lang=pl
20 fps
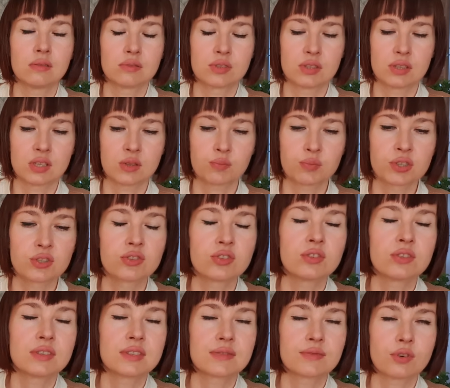czy też
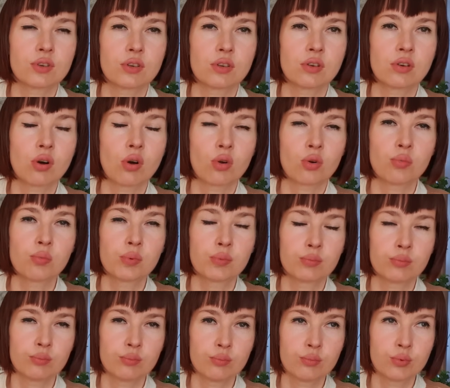przyczyny swoich chorób
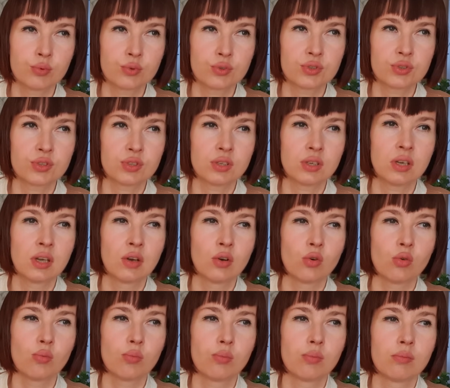musi,
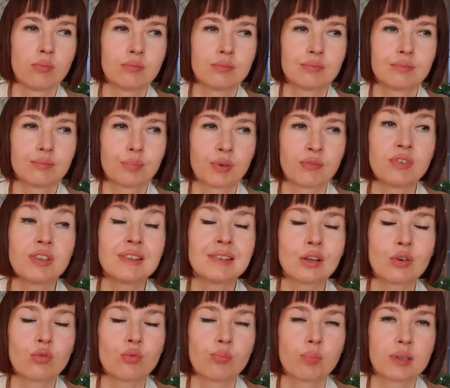
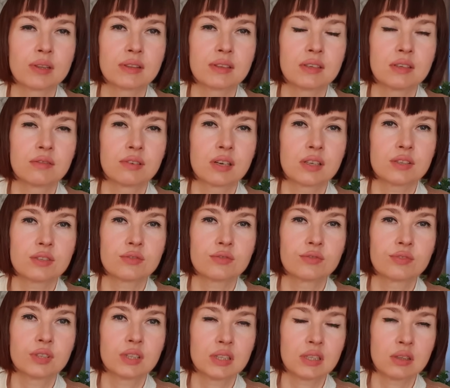powinna upatrywać
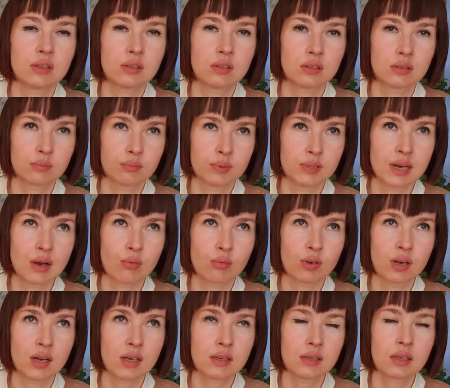w tych
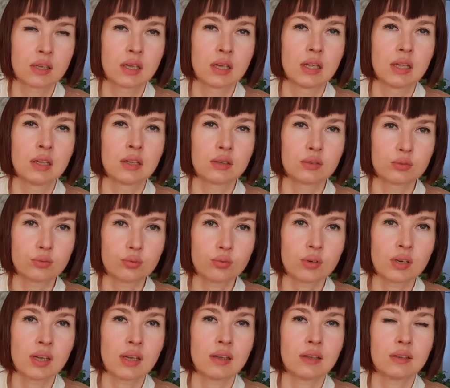białkach,
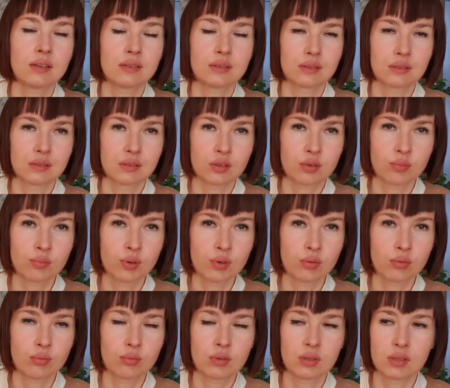które
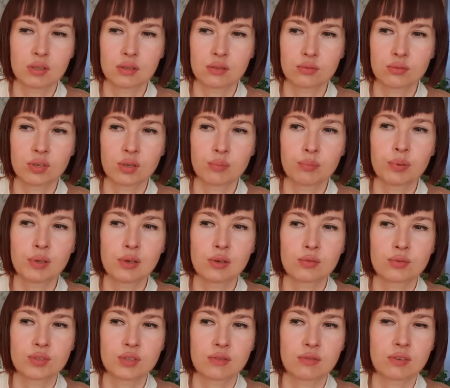robią, y, które
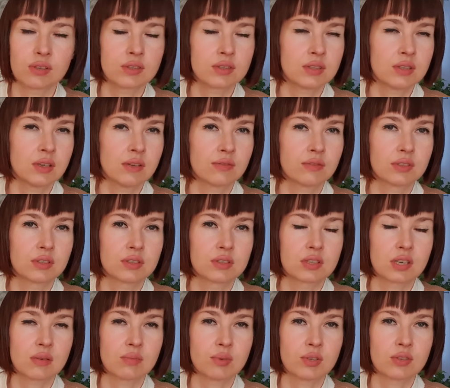pylą się właśnie w tych
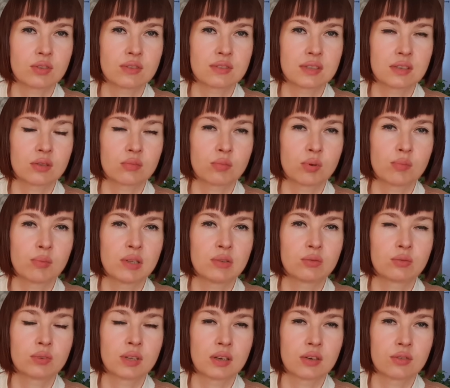trzech miesiącach od
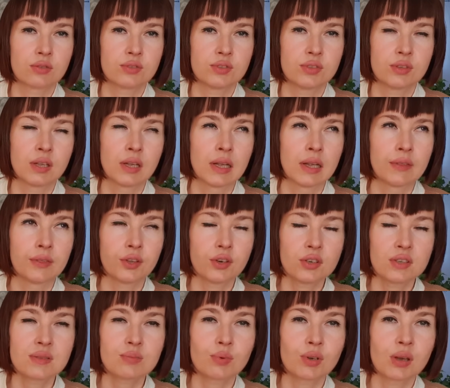momentu narodzin. To
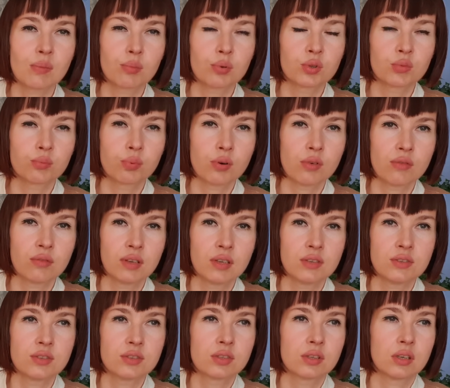jest moja
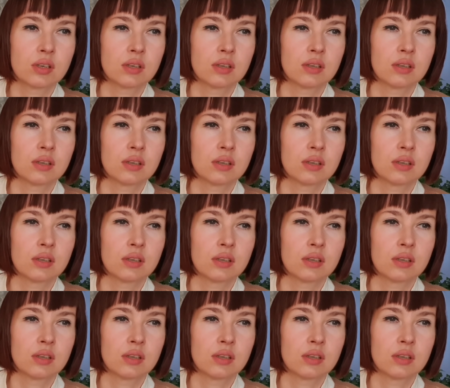podpowiedź